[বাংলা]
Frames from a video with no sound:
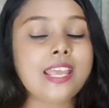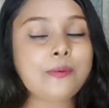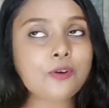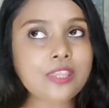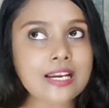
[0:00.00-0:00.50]

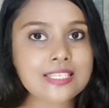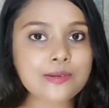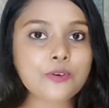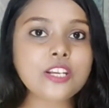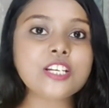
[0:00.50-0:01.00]
এবং তার
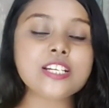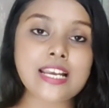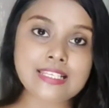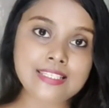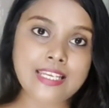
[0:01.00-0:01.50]
জীবনের
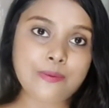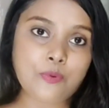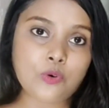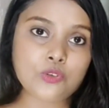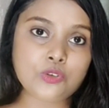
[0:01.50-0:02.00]
শেষ দিন
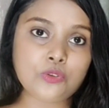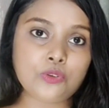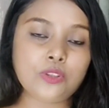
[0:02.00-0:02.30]
পর্যন্ত